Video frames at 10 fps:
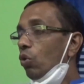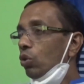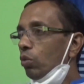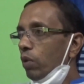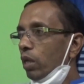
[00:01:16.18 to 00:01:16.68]

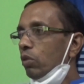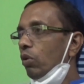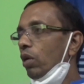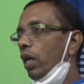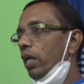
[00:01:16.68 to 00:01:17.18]
গতবারের
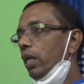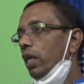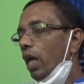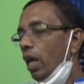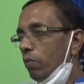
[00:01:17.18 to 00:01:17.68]
তুলনায়
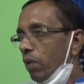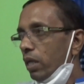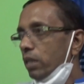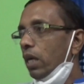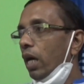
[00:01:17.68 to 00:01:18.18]

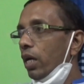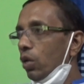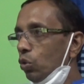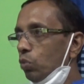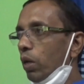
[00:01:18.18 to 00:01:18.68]
এবারে চায়ের
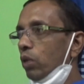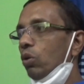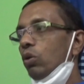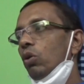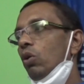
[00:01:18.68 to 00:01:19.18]

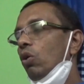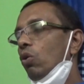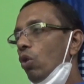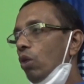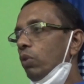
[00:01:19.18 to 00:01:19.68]
উৎপাদন
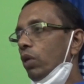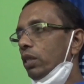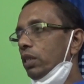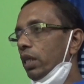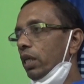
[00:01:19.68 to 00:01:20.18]
কম
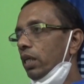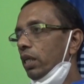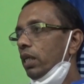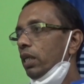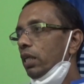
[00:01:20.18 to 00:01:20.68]
হয়েছে
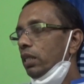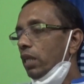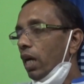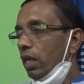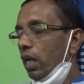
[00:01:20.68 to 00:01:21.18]

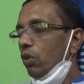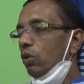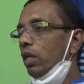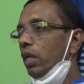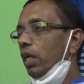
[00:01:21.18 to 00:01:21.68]
যার
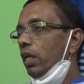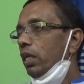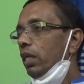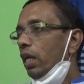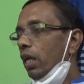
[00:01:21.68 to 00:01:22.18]
কারণে
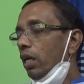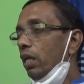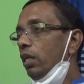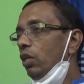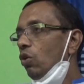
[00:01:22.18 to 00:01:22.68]

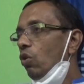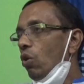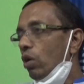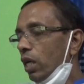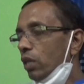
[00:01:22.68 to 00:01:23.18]
এই
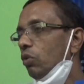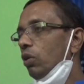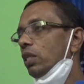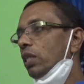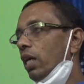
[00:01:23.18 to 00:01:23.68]
হঠাৎ
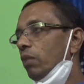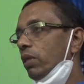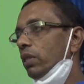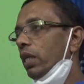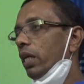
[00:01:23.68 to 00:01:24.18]
করে চায়ের
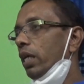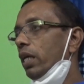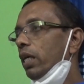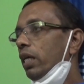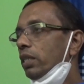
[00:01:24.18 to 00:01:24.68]
বাজারে
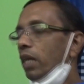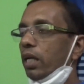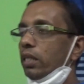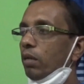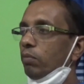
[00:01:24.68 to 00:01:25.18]

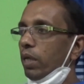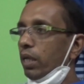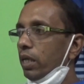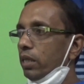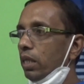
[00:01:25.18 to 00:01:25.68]
চায়ের দাম
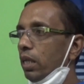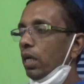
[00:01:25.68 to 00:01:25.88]
বেড়ে গেছে